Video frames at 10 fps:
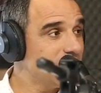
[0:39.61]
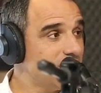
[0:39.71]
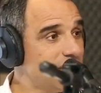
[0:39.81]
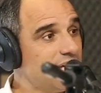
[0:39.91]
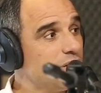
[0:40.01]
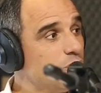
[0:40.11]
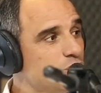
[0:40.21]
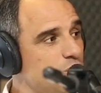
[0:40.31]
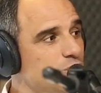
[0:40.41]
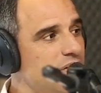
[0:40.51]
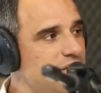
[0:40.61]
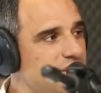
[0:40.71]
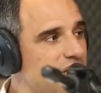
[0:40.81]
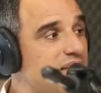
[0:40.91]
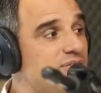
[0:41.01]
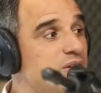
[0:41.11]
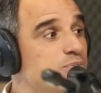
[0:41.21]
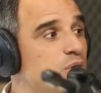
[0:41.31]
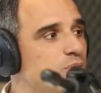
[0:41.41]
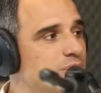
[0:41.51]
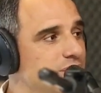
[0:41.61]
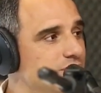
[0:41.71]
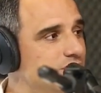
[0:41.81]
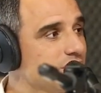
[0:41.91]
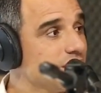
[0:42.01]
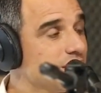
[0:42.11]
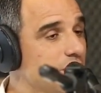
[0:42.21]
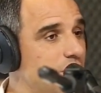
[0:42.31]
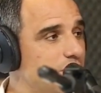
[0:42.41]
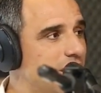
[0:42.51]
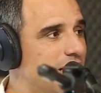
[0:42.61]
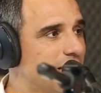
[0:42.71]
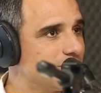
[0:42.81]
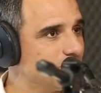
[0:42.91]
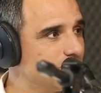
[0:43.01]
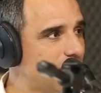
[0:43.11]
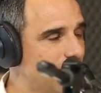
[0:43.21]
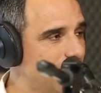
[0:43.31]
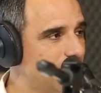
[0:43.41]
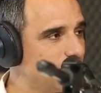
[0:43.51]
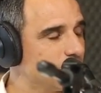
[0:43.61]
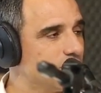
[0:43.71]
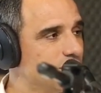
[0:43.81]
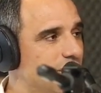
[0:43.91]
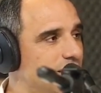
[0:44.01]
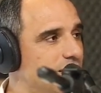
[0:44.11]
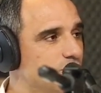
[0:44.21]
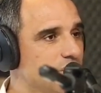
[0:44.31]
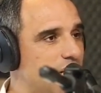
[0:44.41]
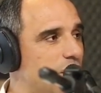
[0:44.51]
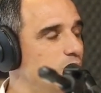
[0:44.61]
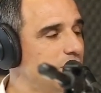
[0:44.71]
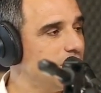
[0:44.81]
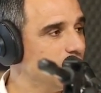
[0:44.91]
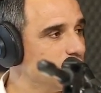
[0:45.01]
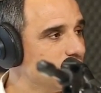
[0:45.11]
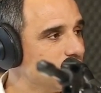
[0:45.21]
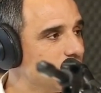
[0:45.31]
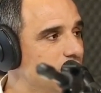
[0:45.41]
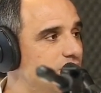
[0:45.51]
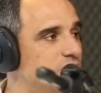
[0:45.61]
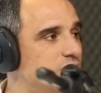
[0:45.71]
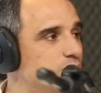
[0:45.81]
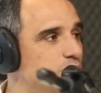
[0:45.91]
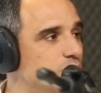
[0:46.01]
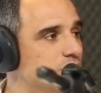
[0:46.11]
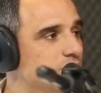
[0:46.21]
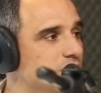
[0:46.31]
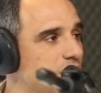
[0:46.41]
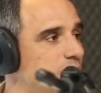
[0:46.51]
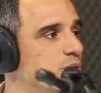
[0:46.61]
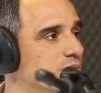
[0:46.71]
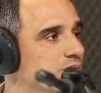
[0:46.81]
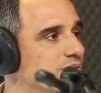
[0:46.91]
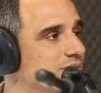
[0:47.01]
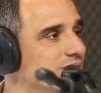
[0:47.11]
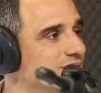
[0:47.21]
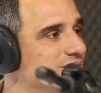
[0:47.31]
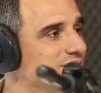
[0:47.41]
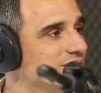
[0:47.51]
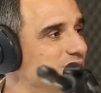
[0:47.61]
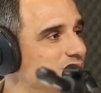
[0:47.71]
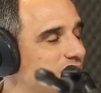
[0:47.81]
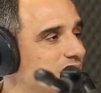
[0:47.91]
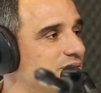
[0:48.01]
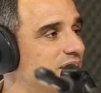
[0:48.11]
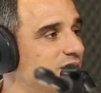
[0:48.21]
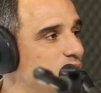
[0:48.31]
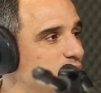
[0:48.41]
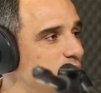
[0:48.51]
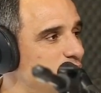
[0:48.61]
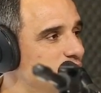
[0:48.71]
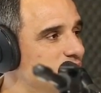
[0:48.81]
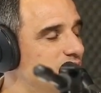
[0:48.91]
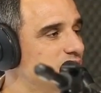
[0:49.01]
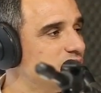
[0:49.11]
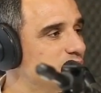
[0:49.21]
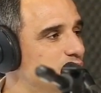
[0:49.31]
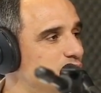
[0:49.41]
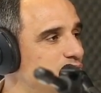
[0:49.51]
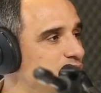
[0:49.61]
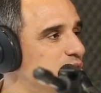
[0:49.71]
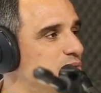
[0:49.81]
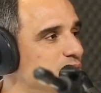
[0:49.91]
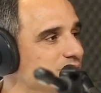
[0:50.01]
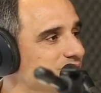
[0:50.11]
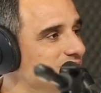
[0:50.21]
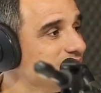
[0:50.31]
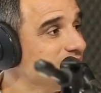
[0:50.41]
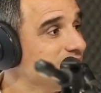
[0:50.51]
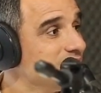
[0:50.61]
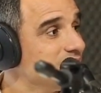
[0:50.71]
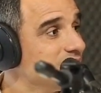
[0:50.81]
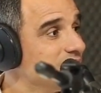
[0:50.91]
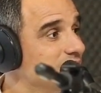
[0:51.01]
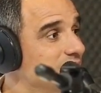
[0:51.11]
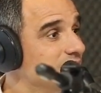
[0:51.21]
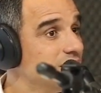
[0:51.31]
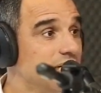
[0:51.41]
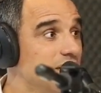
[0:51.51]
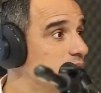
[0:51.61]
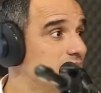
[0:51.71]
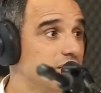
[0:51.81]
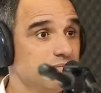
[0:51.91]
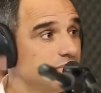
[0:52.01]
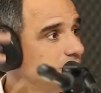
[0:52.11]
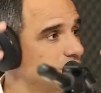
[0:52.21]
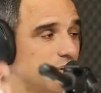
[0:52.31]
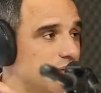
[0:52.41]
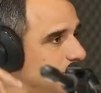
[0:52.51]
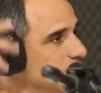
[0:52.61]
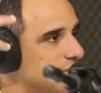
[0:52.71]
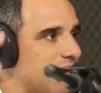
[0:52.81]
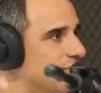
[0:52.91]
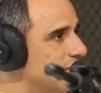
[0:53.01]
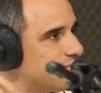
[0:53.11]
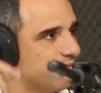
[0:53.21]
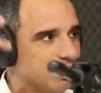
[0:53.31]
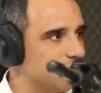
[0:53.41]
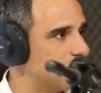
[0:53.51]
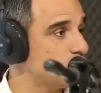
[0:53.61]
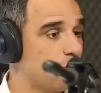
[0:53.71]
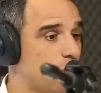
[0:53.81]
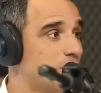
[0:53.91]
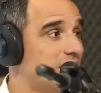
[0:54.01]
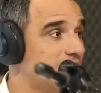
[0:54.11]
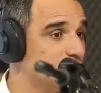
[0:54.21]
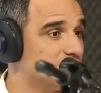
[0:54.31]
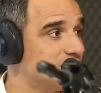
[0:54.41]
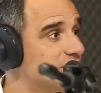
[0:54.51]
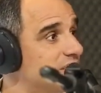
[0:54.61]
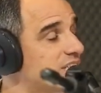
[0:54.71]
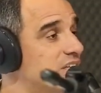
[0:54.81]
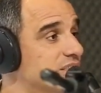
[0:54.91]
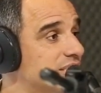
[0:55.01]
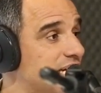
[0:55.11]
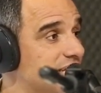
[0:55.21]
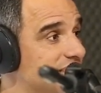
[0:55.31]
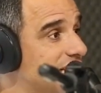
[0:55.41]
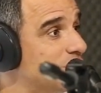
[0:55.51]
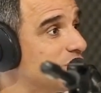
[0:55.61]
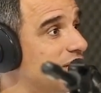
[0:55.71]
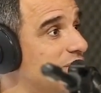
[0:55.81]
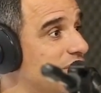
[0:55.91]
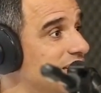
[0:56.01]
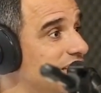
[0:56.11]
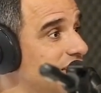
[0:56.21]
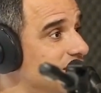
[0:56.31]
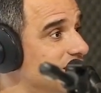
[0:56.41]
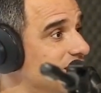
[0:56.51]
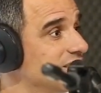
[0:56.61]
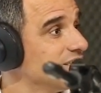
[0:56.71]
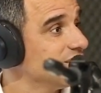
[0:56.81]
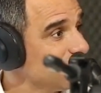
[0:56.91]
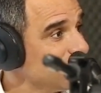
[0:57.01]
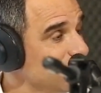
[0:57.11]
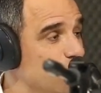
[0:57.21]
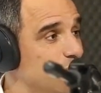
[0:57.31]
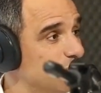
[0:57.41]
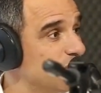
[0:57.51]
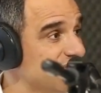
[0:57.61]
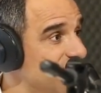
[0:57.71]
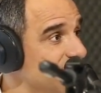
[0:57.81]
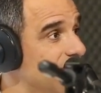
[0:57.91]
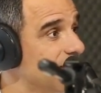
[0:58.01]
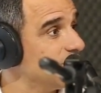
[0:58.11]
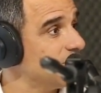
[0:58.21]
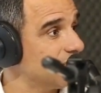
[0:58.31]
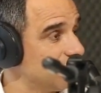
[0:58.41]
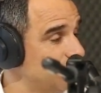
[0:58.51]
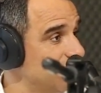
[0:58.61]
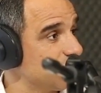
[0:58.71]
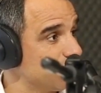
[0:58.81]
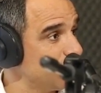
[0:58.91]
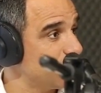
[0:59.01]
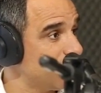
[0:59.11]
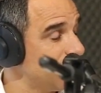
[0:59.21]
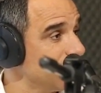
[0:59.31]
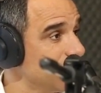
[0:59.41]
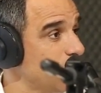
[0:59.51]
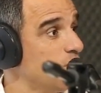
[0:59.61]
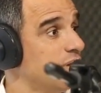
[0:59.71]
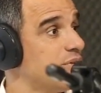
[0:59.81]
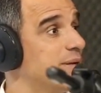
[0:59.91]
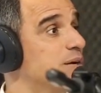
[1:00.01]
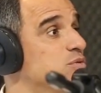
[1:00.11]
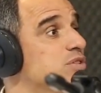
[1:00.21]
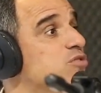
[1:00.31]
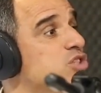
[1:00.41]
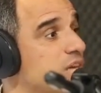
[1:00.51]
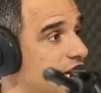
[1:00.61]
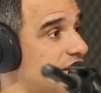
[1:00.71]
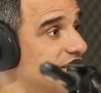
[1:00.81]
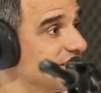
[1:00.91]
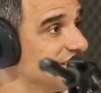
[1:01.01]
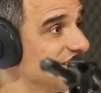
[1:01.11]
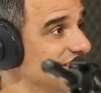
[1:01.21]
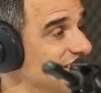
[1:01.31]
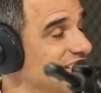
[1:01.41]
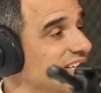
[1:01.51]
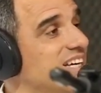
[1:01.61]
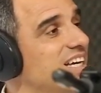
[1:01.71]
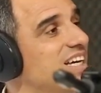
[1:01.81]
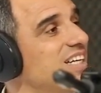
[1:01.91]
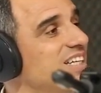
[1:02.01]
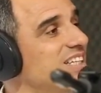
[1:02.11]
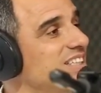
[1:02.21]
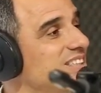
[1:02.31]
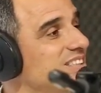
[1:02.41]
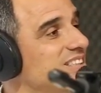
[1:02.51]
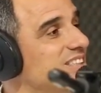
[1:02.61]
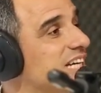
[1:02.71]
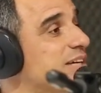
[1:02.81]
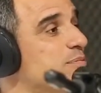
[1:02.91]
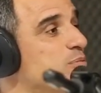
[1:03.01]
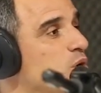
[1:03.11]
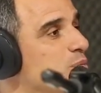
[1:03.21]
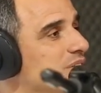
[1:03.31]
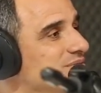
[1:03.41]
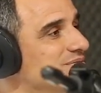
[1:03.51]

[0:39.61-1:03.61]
e ele começou com um delírio de que ele estava tá ficando pobre. Então ele pegava um terreno que valia, sei lá, um milhão e vendia por 100 mil. Um terreno que valia 2 milhões, ele vendia por 20 mil. para ter o dinheiro logo. Não, ele não ele não estava fazendo. Só como ele não tinha sido interditado e a assinatura dele valia, o documento foi validado, a transferência foi feita. E quando a família conseguiu chegar, hum. ele já estava pobre.